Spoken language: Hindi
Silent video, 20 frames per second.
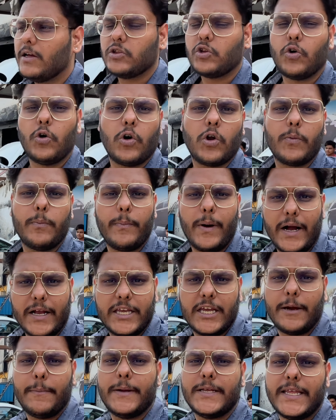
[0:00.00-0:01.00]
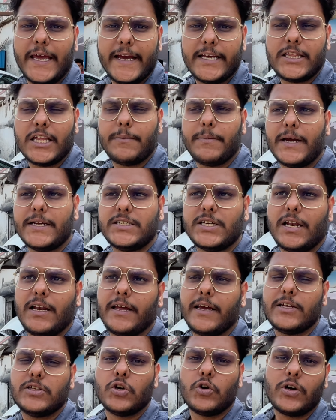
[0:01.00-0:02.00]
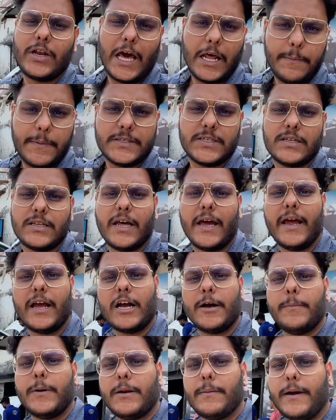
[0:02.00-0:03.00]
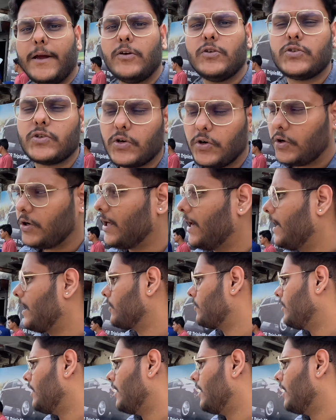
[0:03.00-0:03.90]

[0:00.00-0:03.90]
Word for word: तो और बाकी अभी देखते हैं भाई चल के जो टायर पसंद आएगा फिर भाई उसको टायर को